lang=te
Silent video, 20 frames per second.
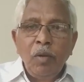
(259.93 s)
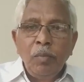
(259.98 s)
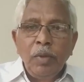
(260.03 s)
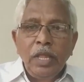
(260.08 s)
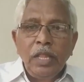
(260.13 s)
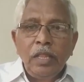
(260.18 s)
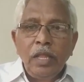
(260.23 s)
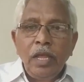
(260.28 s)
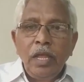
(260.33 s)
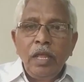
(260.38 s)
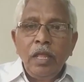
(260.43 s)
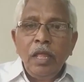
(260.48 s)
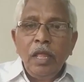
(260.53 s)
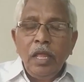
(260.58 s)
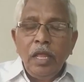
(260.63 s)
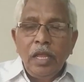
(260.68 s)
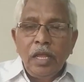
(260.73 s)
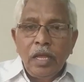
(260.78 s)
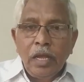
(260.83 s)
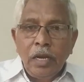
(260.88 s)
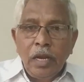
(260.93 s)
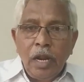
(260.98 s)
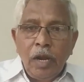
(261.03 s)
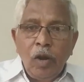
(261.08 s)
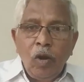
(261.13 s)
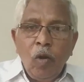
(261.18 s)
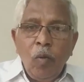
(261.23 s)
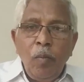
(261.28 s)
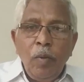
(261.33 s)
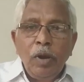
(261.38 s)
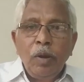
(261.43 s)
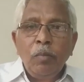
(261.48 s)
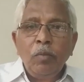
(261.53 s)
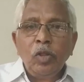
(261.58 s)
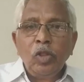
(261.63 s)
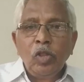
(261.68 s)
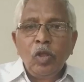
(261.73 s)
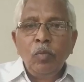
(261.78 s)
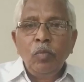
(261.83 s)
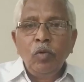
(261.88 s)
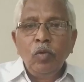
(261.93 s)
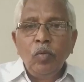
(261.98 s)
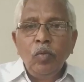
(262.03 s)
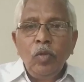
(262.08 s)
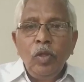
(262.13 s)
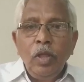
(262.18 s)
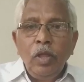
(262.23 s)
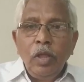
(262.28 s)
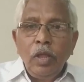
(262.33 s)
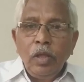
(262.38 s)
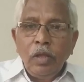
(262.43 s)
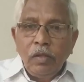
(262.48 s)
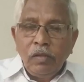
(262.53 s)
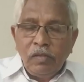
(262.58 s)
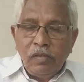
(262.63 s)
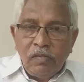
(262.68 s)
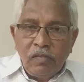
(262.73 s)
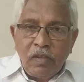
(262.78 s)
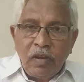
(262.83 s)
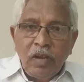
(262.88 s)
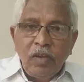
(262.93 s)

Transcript: అది ప్రారంభమైతే ఇక నెల లోపల మొత్తము